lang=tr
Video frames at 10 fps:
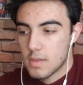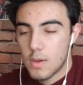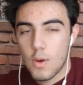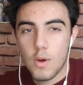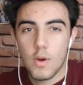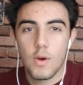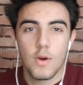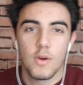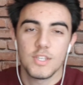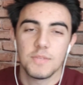
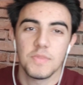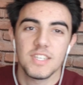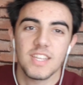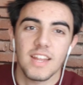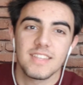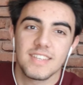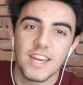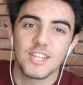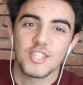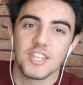Oo, şimdi işler
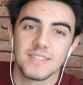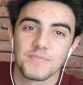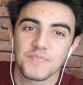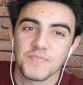karıştı.